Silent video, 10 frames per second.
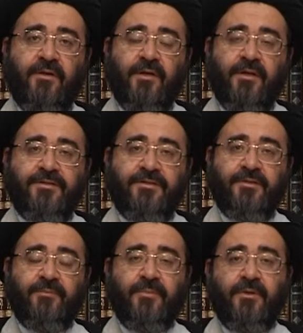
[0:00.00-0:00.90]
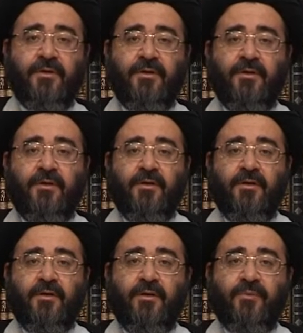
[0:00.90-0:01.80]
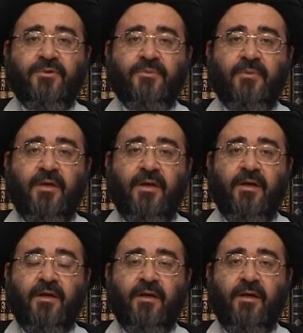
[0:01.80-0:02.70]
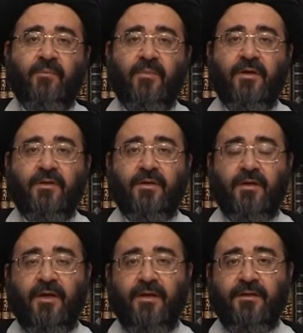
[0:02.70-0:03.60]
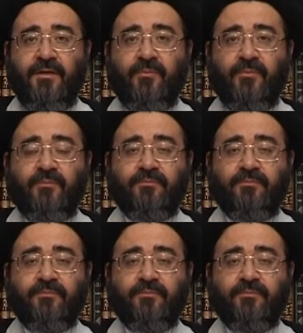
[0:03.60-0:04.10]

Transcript: الرجيم بسم الله الرحمن الرحيم